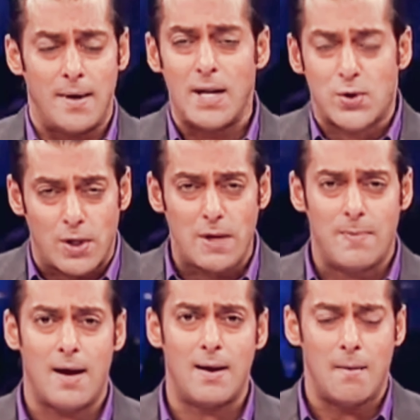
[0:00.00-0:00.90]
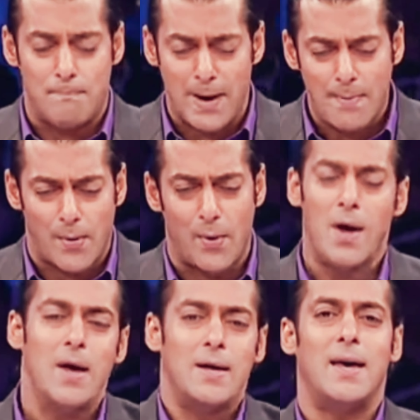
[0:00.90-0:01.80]
मेरी छोटी बहन बेबो
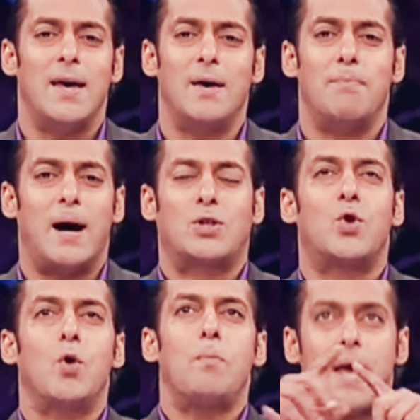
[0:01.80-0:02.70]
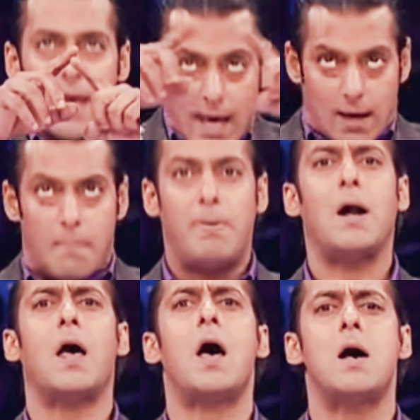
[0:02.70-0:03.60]
के बाथरूम में एक
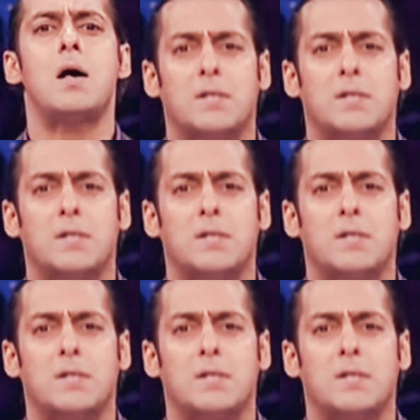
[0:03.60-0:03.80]
बड़ा